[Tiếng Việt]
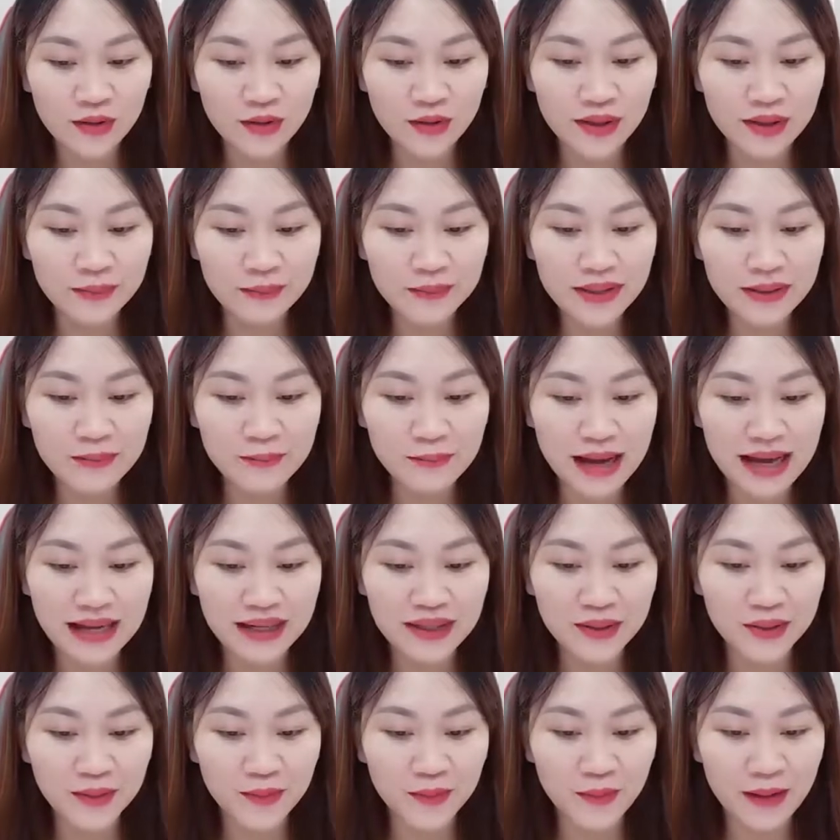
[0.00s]
Nghĩa miền
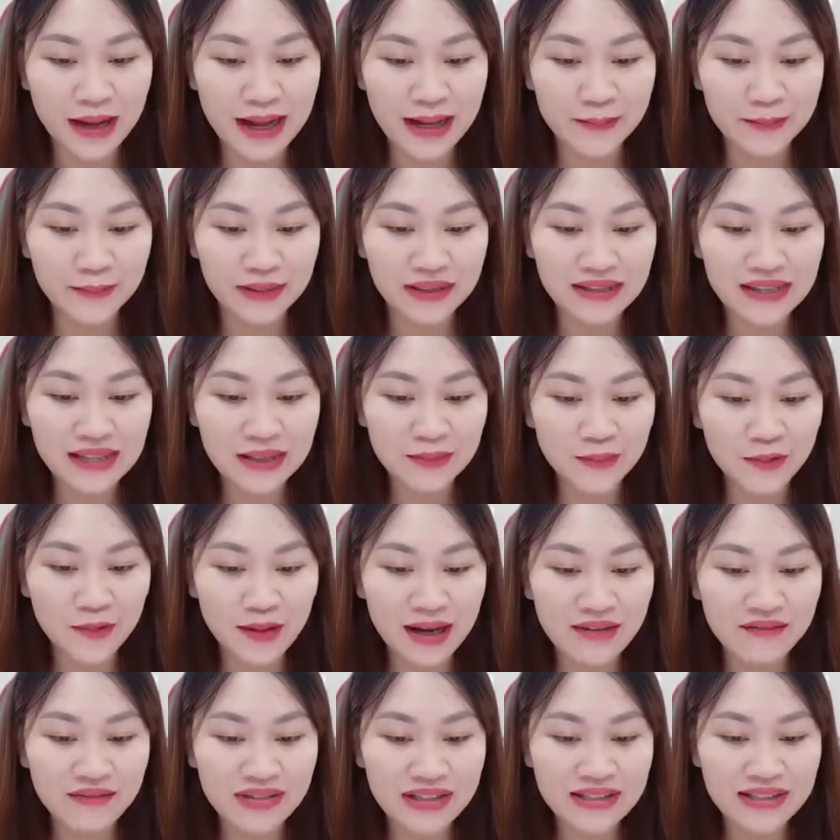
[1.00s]
màn hôm qua mới xem
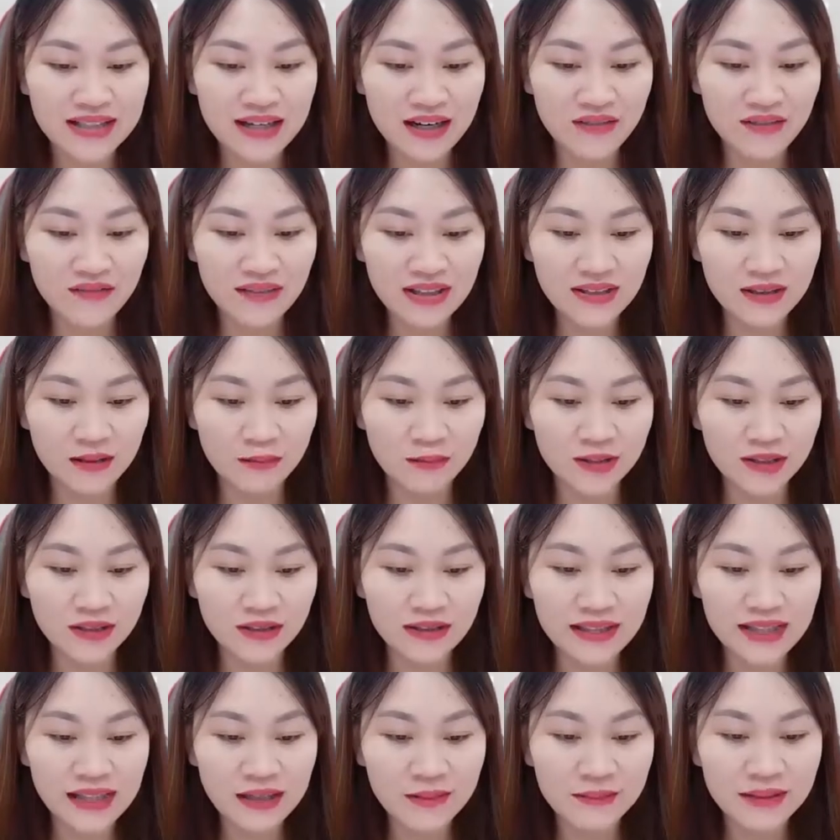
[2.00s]
qua video phát sóng
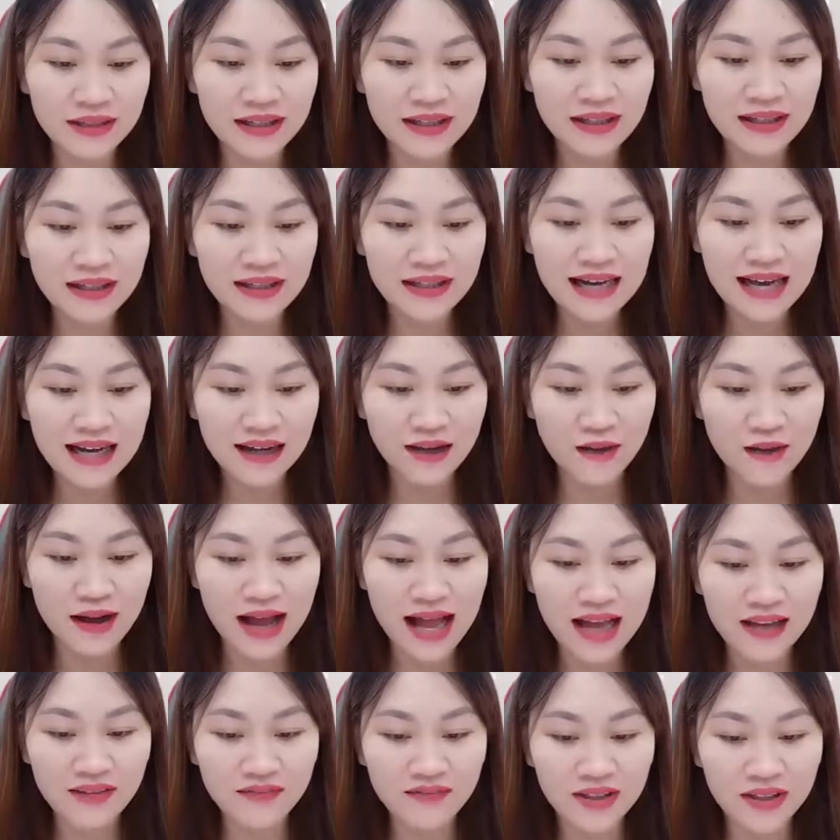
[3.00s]
trực tiếp, đang có
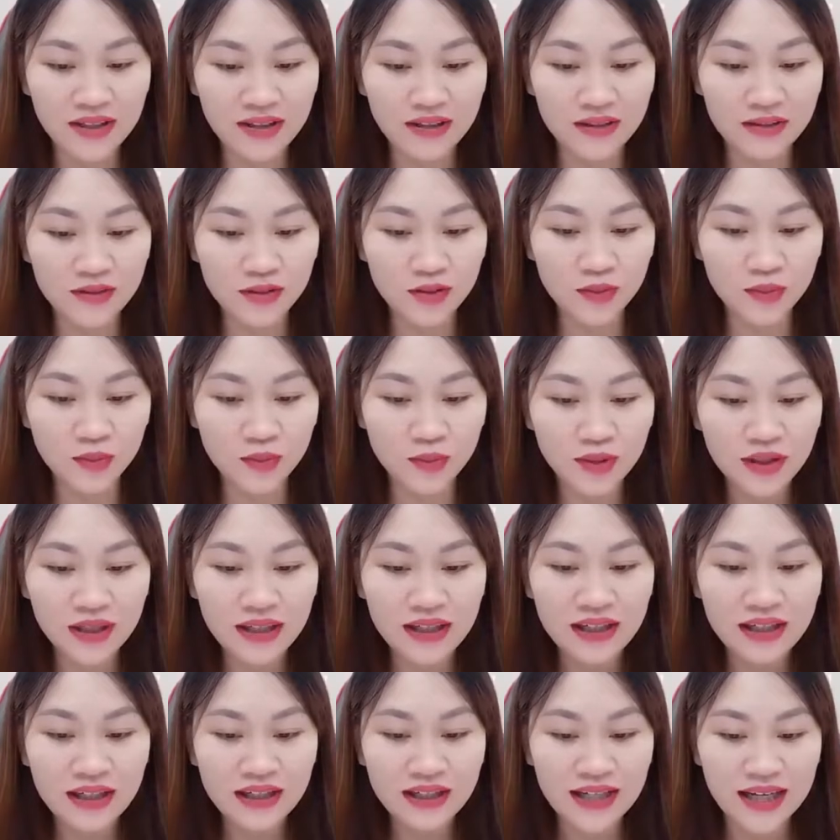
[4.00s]
hai phần hứng thú,
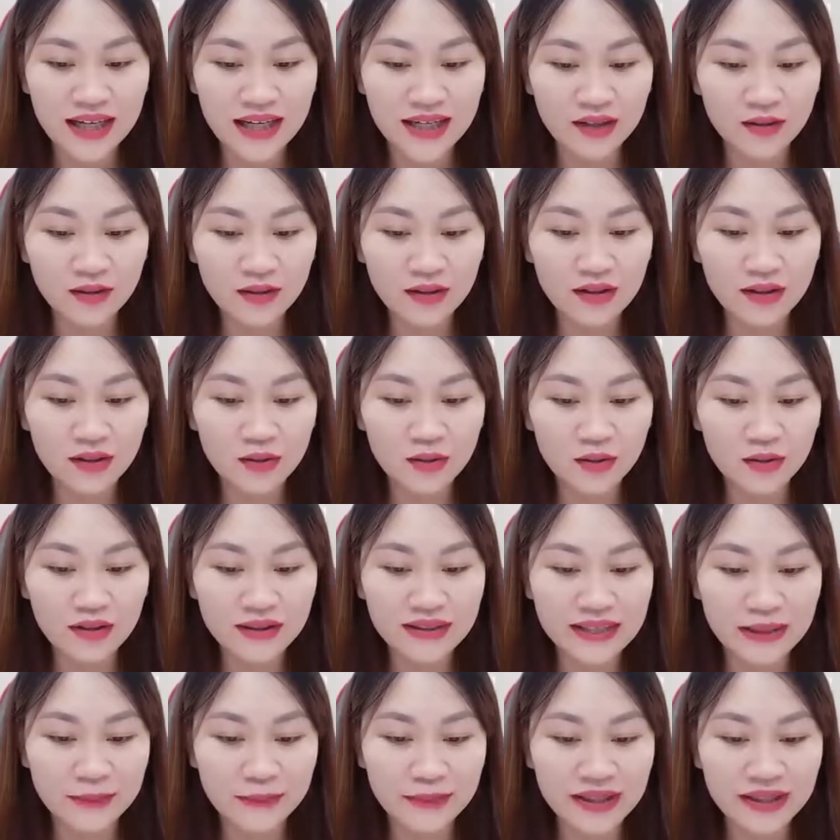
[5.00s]
thấy có cơ hội
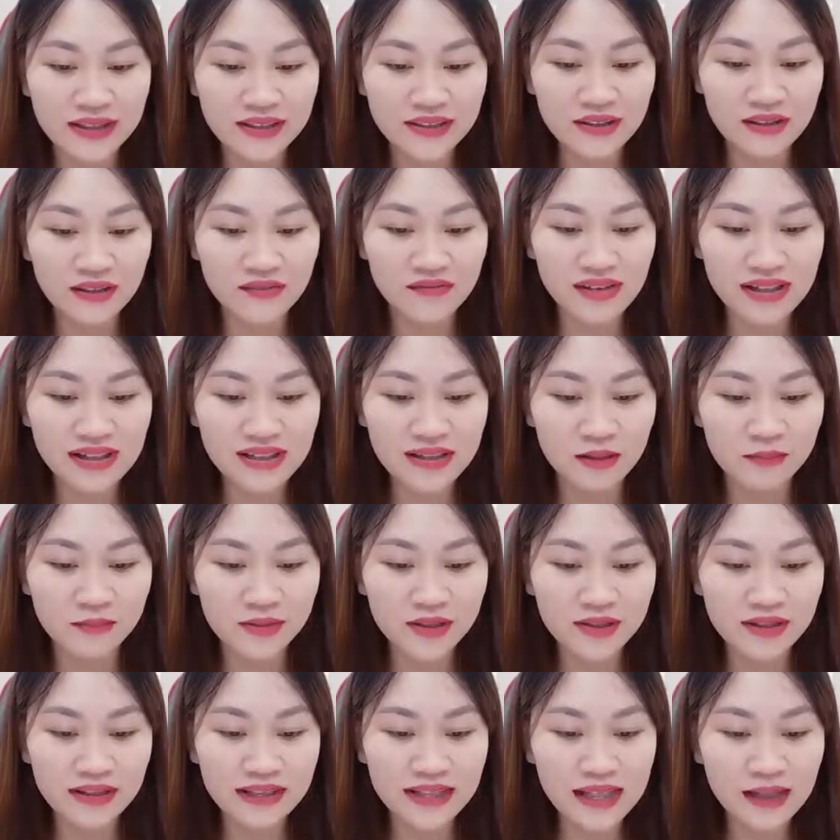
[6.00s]
xem hiện trường phát sóng
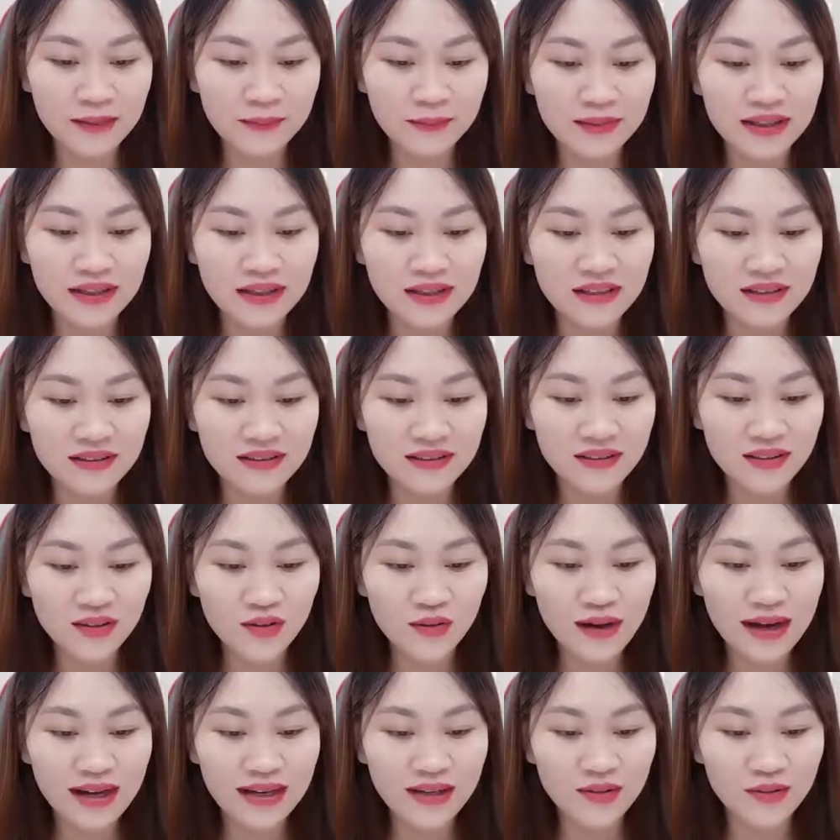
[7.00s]
trực tiếp, dứt
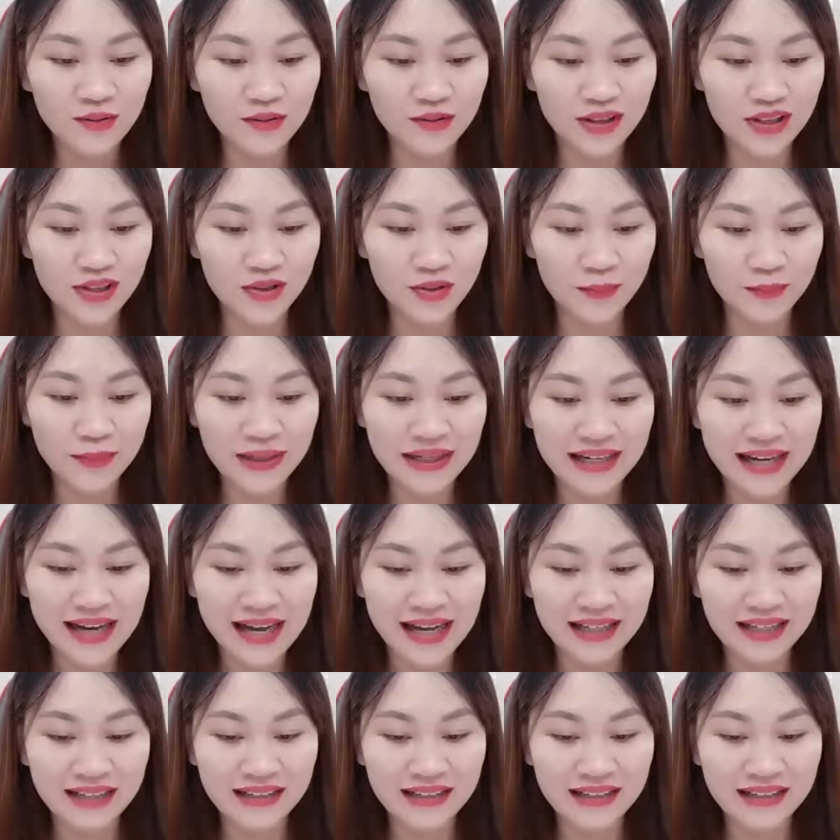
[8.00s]
khoát ngồi xuống bên cạnh.